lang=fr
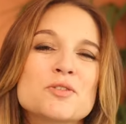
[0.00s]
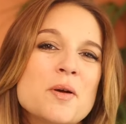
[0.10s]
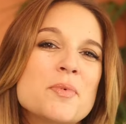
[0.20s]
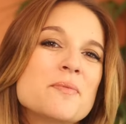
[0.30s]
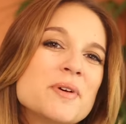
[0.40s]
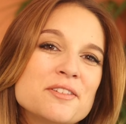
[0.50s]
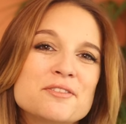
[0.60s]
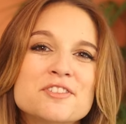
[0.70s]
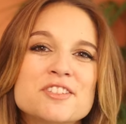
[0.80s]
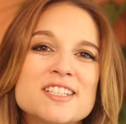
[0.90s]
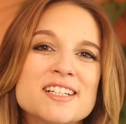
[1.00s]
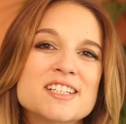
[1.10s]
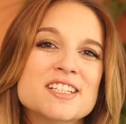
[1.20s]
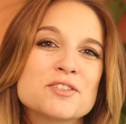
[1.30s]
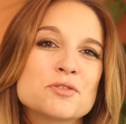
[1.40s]
Je m'appelle Manon, je tiens
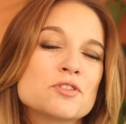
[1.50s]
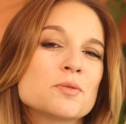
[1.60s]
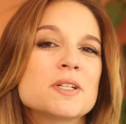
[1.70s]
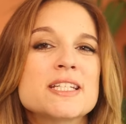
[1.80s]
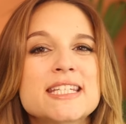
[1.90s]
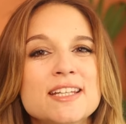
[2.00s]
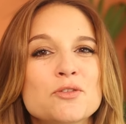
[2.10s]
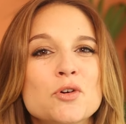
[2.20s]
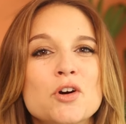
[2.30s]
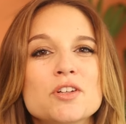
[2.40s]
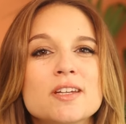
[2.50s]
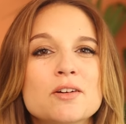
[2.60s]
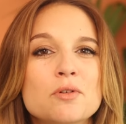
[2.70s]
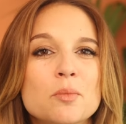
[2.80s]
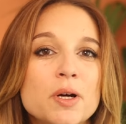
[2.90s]
la chaîne YouTube des
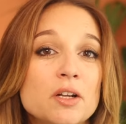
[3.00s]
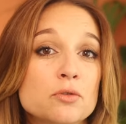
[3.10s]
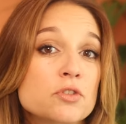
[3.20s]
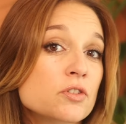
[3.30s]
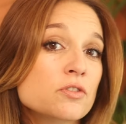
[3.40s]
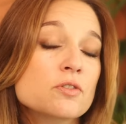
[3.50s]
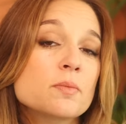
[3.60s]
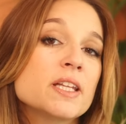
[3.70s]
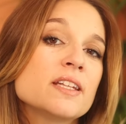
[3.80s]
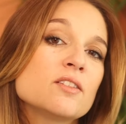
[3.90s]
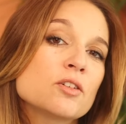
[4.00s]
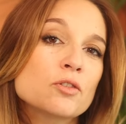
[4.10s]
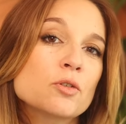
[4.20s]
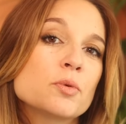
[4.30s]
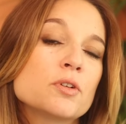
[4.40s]
Ethnochroniques où on parle de sciences humaines et
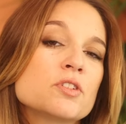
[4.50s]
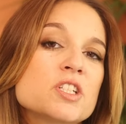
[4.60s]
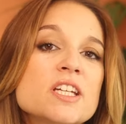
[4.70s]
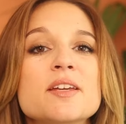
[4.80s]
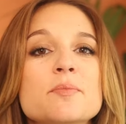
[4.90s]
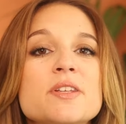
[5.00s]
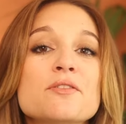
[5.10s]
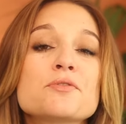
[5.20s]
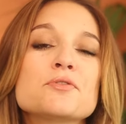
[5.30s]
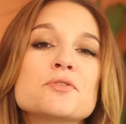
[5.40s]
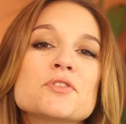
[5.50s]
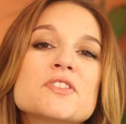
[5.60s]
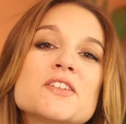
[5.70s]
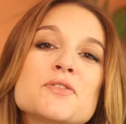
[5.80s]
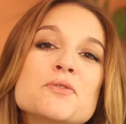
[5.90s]
d'anthropologie, et bienvenue dans
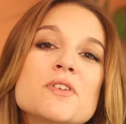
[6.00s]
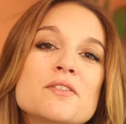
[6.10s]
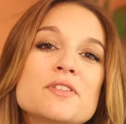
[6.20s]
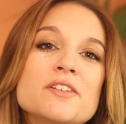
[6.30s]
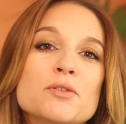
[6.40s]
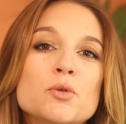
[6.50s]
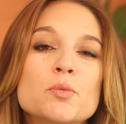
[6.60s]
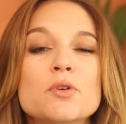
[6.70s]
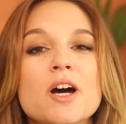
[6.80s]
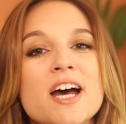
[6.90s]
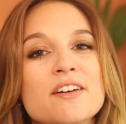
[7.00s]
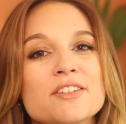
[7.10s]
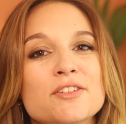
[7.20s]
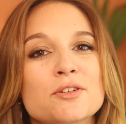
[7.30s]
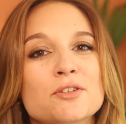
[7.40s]
cette nouvelle vidéo pour
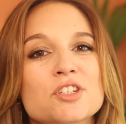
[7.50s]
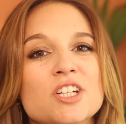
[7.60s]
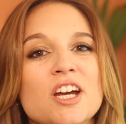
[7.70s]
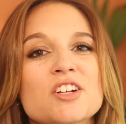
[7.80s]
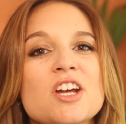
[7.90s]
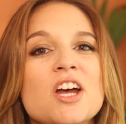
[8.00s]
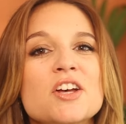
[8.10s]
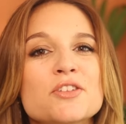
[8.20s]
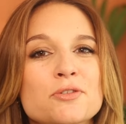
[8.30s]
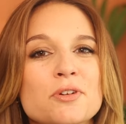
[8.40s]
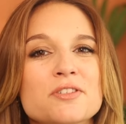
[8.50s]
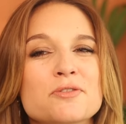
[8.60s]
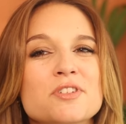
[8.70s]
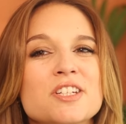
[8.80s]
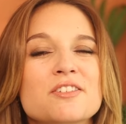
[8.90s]
avide de recherche sur un
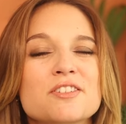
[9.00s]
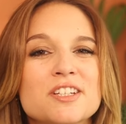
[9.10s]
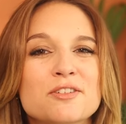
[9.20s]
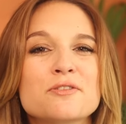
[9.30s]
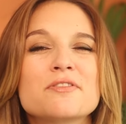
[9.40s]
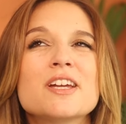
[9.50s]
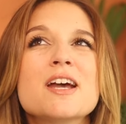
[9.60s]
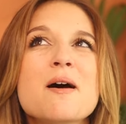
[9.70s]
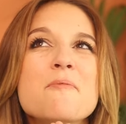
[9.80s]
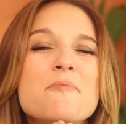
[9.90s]
sujet que j'ai trouvé